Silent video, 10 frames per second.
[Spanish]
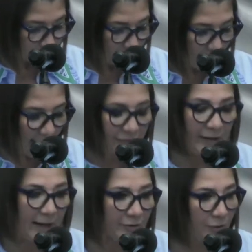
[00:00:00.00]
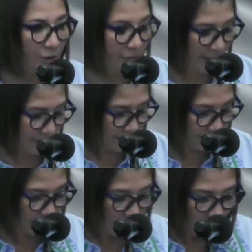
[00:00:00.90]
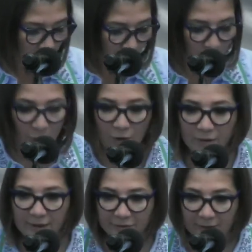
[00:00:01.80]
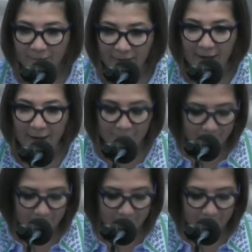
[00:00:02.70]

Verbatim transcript: Así las cosas. Por donde se vea,